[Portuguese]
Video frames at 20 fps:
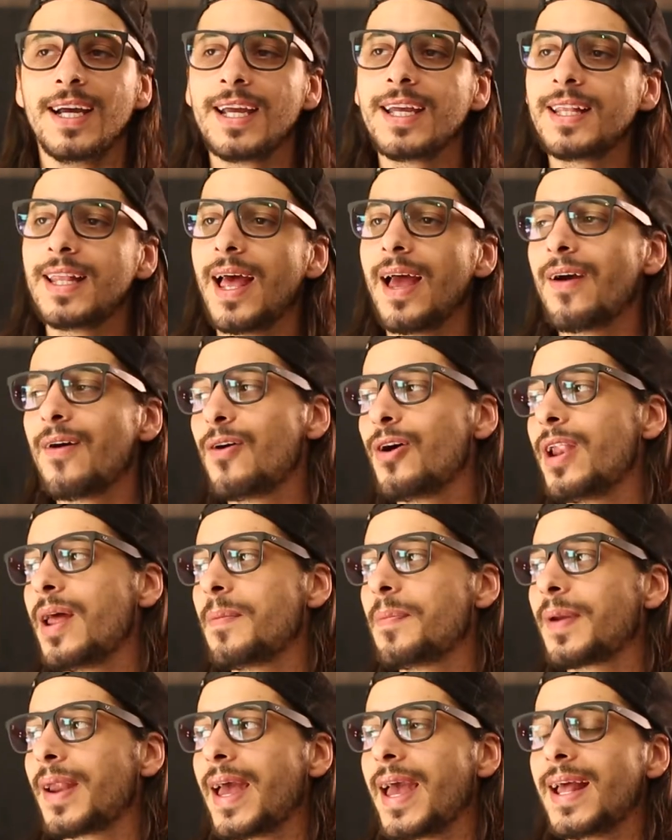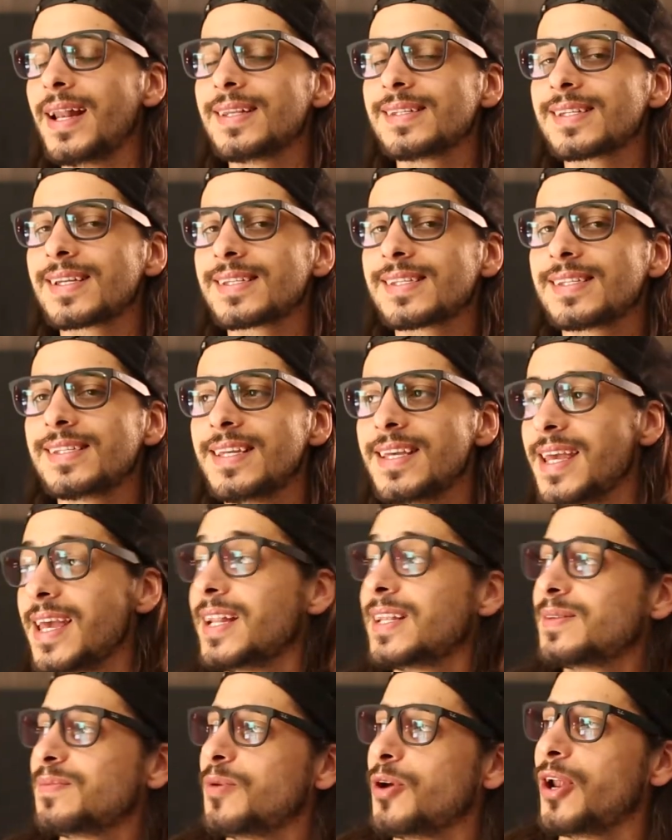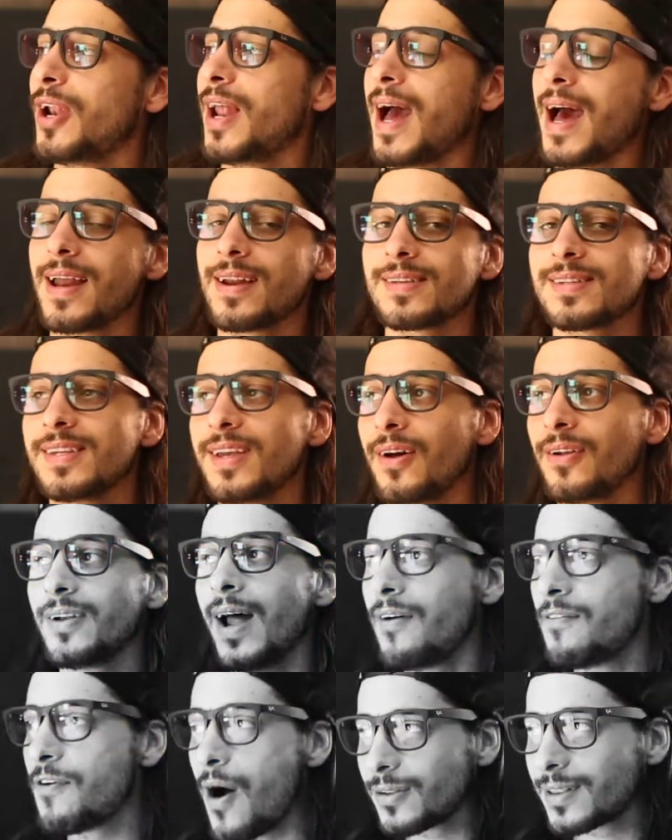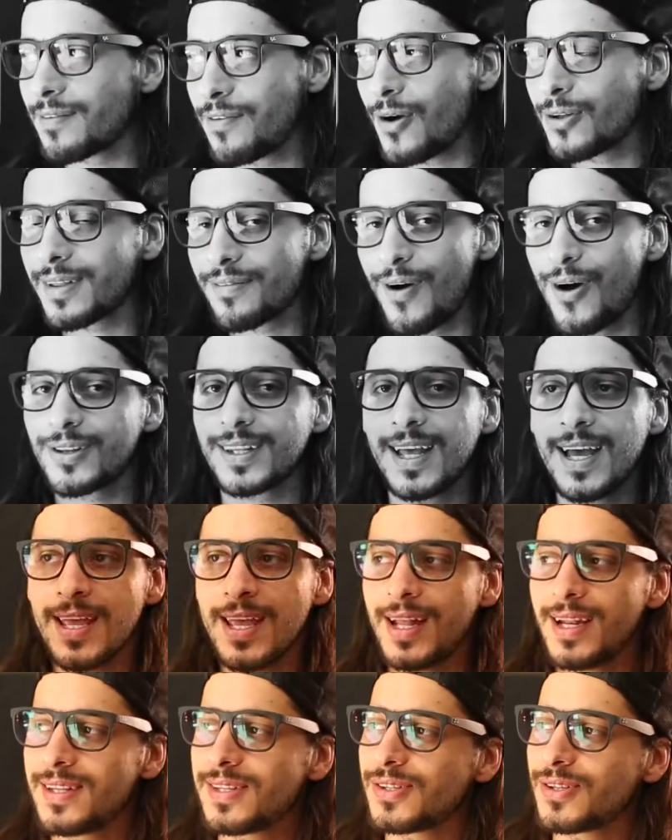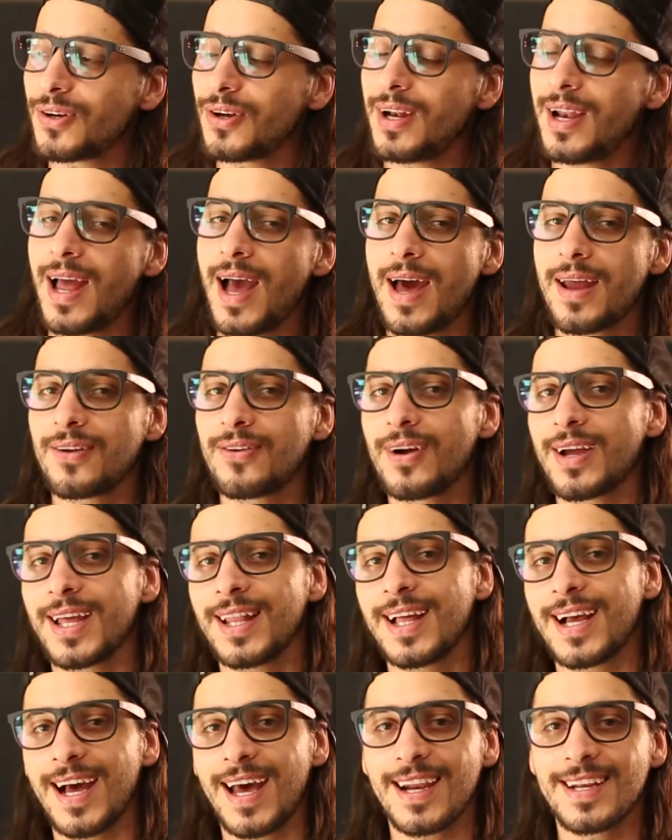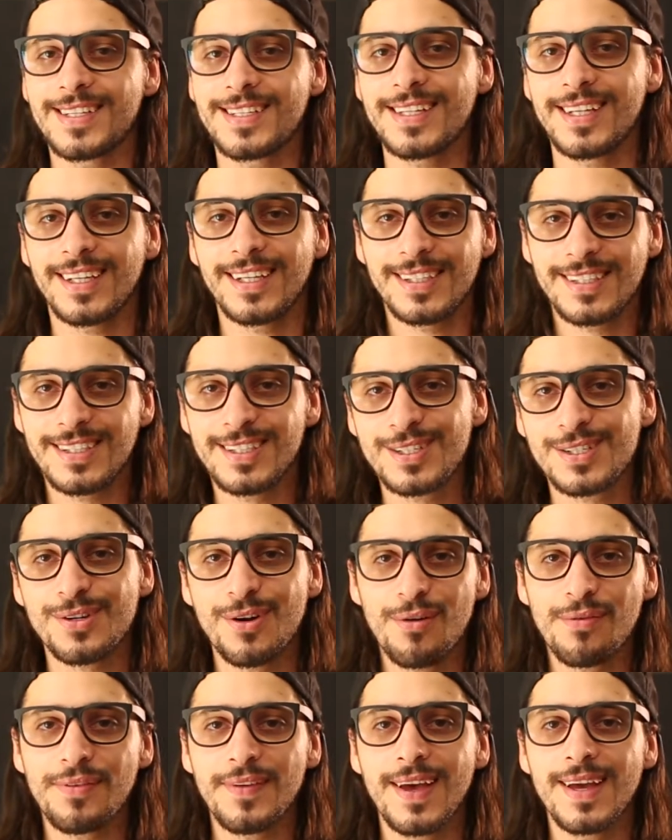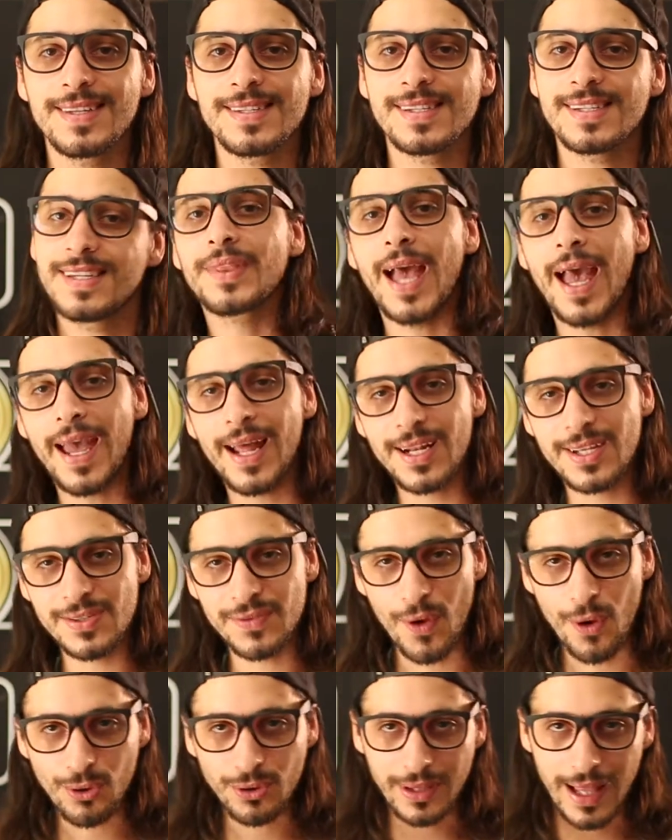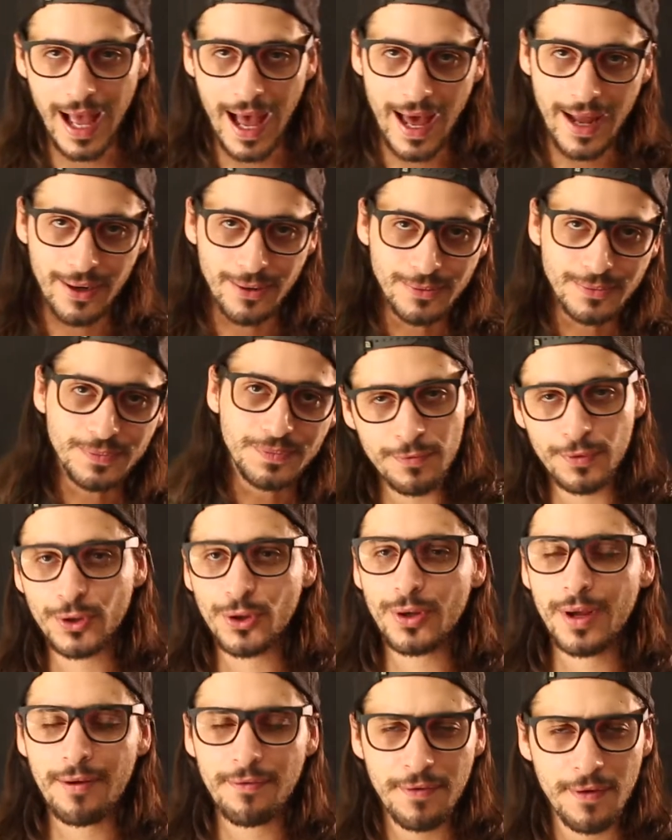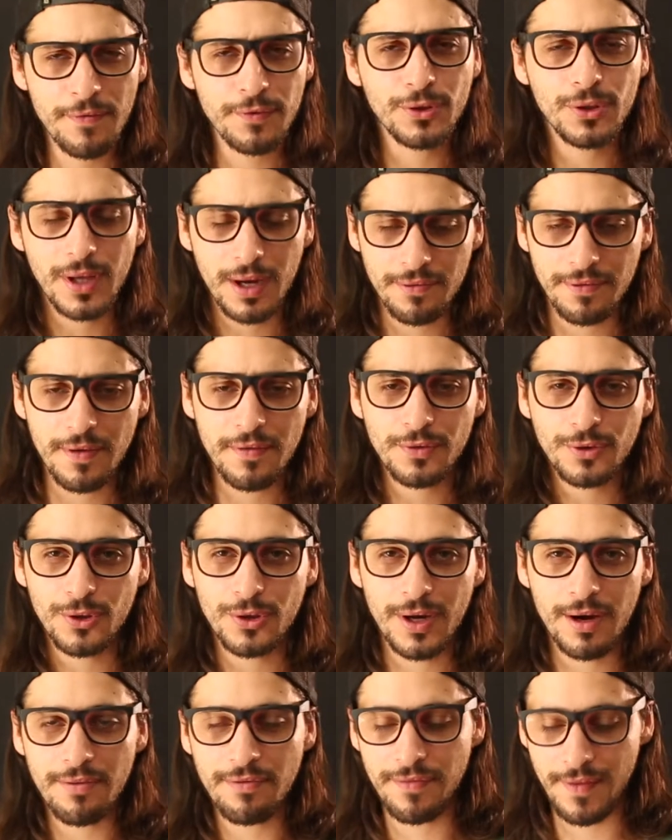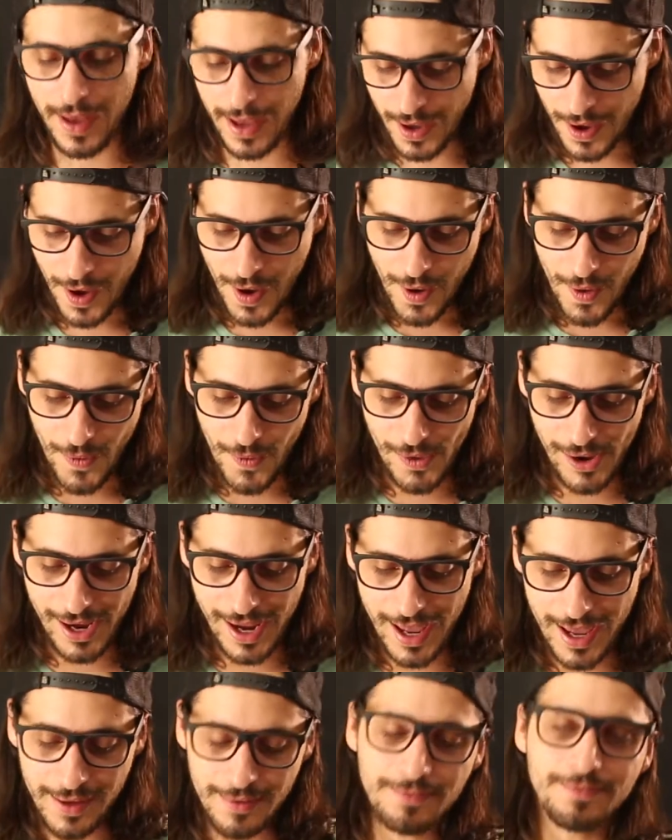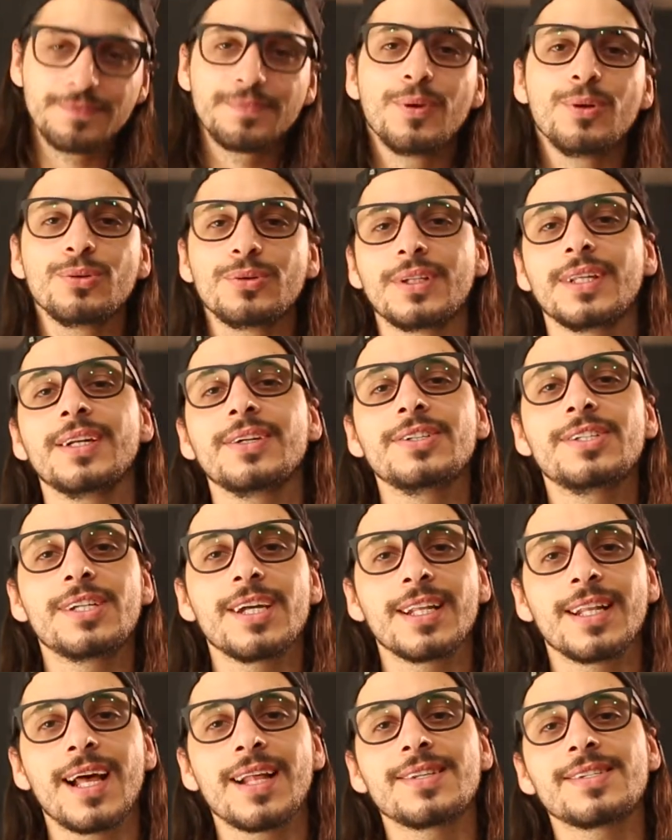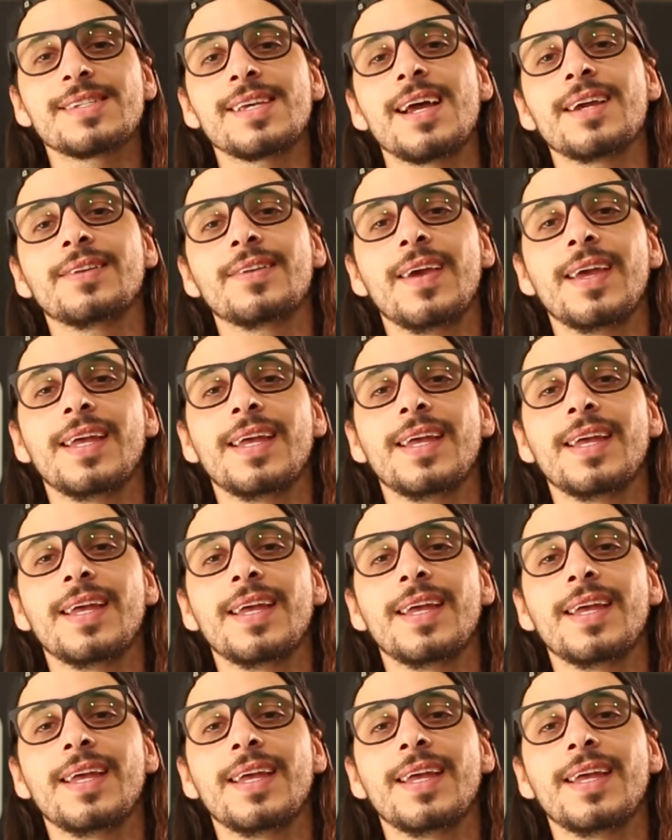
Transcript: E daí eu olhei para eles assim, eles me olharam assim, eu... Não, volta, volta, volta! Eles se olharam com aquela cara de, de desconfiança. Assim. Daí eles voltaram, fotografei, fotografei, fotografei, olhei, puto, não tinha dado certo